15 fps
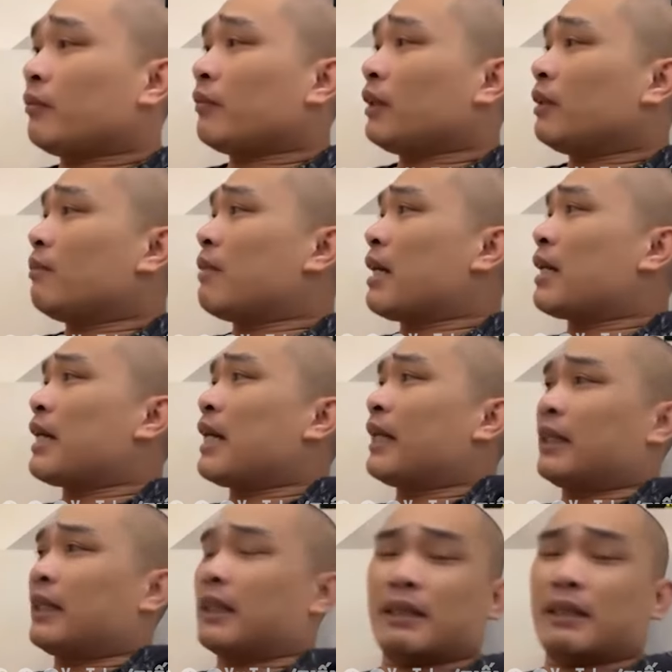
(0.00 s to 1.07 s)
mà
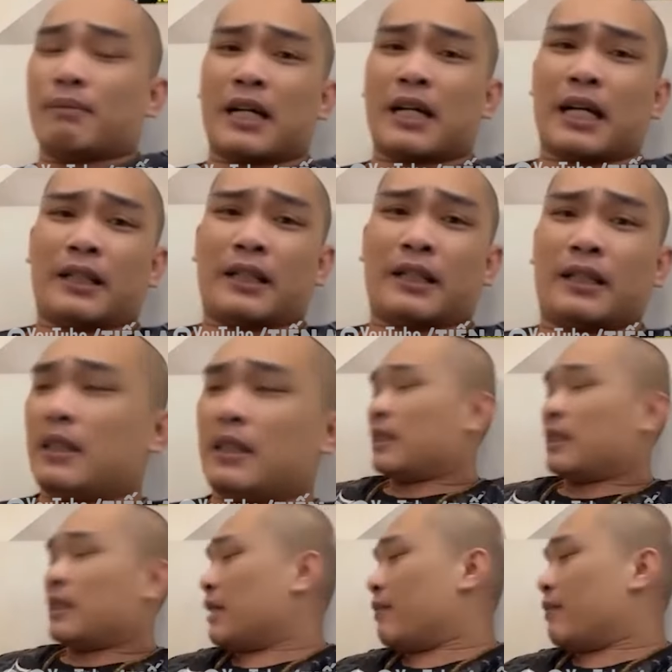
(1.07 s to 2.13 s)
lại mà lại lại phải